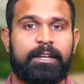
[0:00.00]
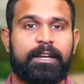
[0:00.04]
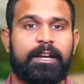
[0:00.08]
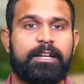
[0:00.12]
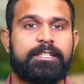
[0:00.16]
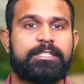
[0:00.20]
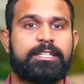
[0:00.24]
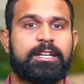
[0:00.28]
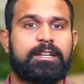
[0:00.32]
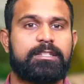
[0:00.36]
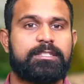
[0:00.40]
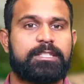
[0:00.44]

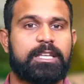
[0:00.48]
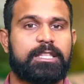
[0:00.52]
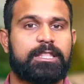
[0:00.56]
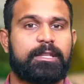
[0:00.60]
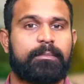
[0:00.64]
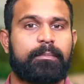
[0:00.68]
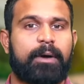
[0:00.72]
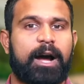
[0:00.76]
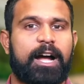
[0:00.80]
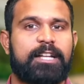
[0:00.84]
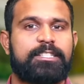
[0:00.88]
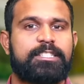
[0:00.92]
నెటిజన్లు
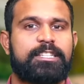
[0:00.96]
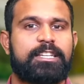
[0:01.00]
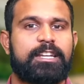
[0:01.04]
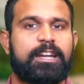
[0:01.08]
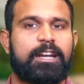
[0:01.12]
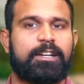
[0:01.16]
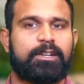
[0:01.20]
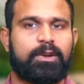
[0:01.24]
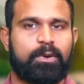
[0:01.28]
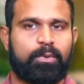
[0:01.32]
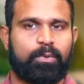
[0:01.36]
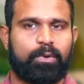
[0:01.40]
సైతం
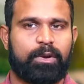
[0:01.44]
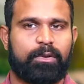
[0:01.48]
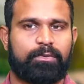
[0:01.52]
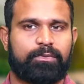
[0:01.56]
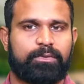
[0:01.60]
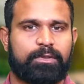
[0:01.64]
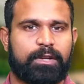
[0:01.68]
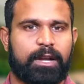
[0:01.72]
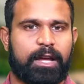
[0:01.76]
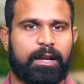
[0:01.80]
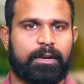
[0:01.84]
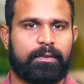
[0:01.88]
ఆశ్చర్యానికి
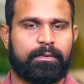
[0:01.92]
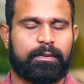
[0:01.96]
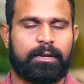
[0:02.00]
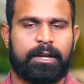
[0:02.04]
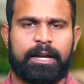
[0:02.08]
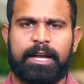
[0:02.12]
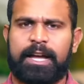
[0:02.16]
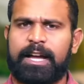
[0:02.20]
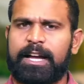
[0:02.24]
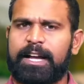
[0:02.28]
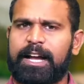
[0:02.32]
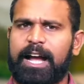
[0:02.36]
గురవుతున్నారు
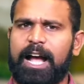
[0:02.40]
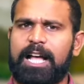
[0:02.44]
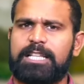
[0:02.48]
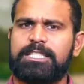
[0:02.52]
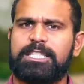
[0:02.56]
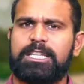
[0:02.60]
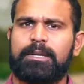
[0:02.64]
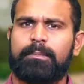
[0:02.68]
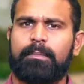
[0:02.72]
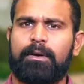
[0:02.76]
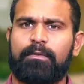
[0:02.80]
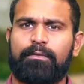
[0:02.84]
కా
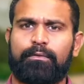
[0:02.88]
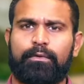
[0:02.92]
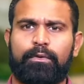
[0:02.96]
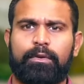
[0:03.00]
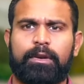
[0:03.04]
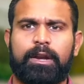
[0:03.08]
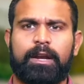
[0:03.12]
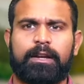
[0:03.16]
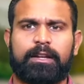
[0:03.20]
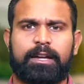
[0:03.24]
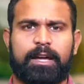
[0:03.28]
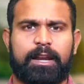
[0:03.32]
సినిమా
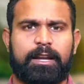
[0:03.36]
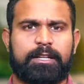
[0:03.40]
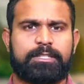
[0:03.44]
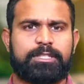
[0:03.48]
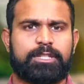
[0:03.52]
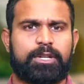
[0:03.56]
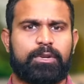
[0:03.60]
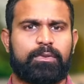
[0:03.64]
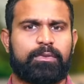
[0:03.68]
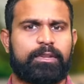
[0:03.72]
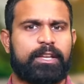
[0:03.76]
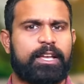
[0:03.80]
ఫుల్ రన్
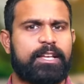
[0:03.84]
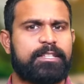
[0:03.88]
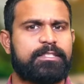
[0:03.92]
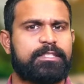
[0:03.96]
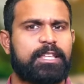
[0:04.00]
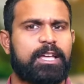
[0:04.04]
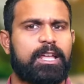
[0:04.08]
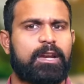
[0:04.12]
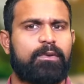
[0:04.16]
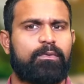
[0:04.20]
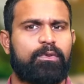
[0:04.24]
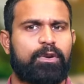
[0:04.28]
కలెక్షన్లు ఏ
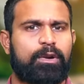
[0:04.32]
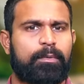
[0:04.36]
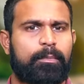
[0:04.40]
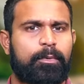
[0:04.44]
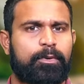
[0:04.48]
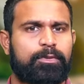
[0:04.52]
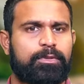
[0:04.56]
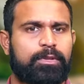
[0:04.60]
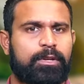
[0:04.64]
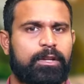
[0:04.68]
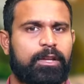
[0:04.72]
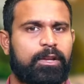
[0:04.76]
స్థాయిలో
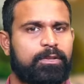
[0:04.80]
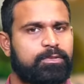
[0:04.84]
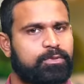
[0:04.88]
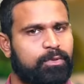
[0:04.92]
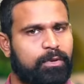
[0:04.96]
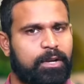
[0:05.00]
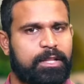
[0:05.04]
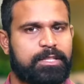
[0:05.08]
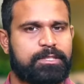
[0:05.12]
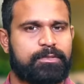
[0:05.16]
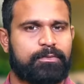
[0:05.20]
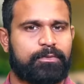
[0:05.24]
ఉండబోతున్నాయో
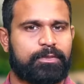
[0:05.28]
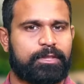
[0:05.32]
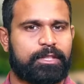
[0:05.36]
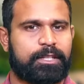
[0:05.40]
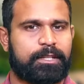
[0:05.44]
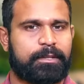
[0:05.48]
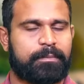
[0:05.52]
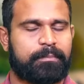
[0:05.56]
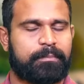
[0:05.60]
చూడాల్సి ఉంది